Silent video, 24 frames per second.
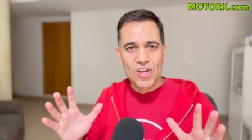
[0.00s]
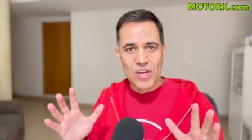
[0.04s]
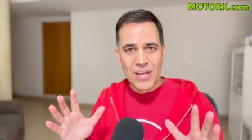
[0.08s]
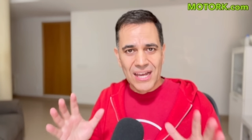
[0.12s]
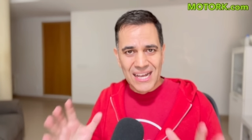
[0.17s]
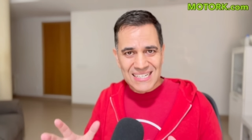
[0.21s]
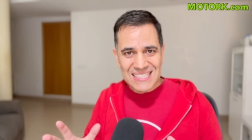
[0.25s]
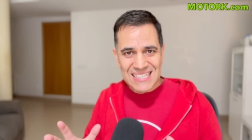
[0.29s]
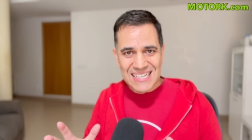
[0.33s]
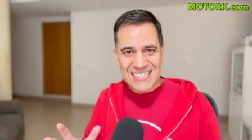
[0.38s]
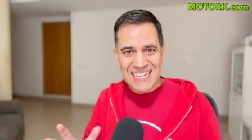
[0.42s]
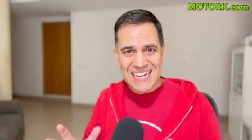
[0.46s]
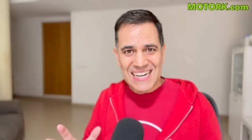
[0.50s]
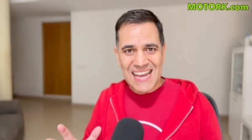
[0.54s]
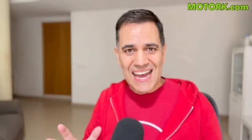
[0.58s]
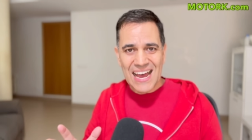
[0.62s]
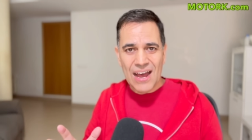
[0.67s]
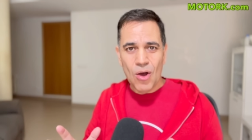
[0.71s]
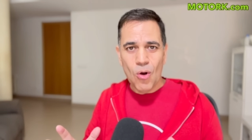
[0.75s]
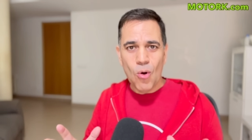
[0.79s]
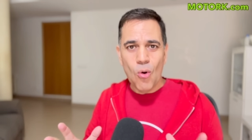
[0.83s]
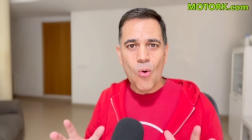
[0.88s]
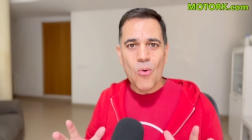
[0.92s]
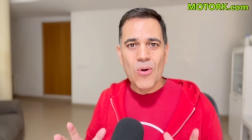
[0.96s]
Esta
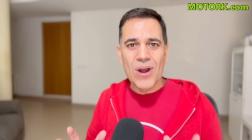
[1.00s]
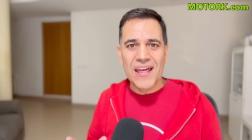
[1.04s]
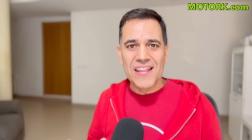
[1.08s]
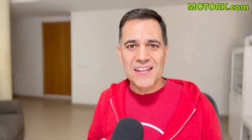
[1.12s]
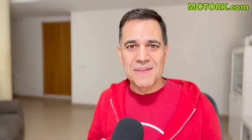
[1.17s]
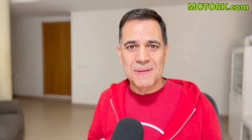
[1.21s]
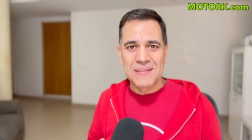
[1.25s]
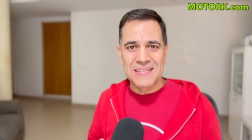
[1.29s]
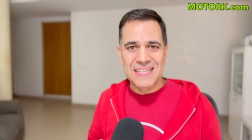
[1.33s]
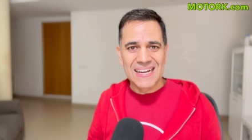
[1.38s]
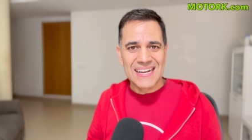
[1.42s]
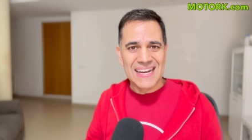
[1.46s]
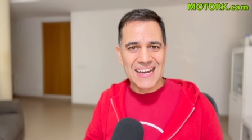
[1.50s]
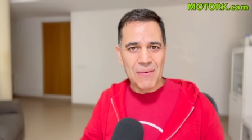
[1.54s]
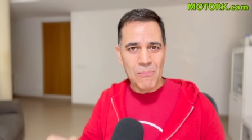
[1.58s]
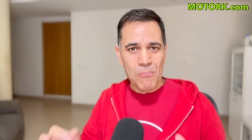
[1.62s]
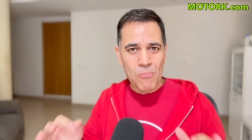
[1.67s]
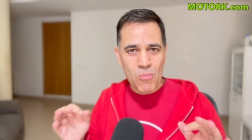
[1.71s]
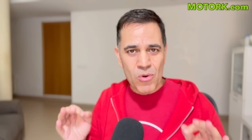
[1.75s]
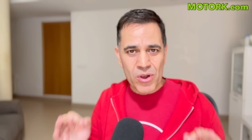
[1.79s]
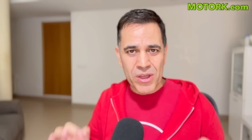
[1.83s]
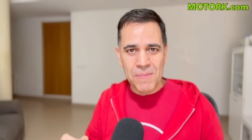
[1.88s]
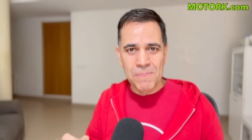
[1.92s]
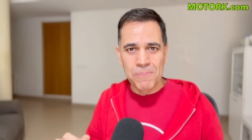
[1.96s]
sería una desventaja
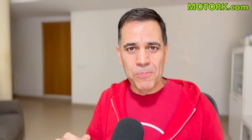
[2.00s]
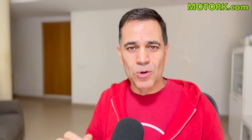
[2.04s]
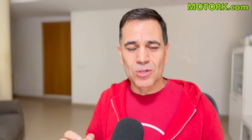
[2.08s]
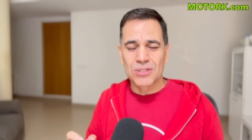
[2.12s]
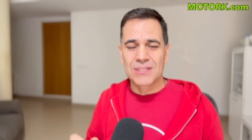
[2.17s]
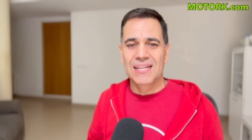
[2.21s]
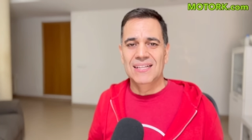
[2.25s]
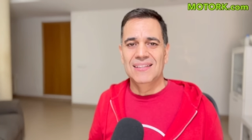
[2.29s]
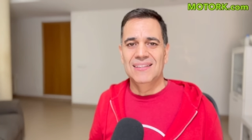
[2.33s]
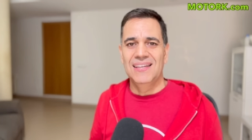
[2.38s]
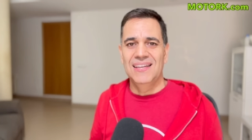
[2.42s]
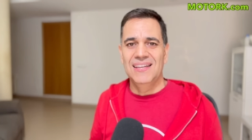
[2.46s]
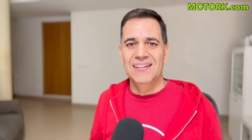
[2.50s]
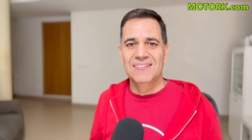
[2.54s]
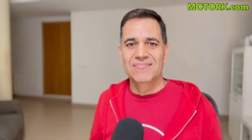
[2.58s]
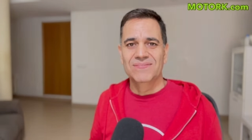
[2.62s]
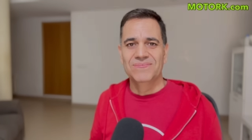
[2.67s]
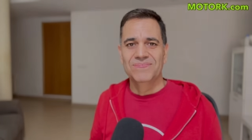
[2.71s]
muy importante.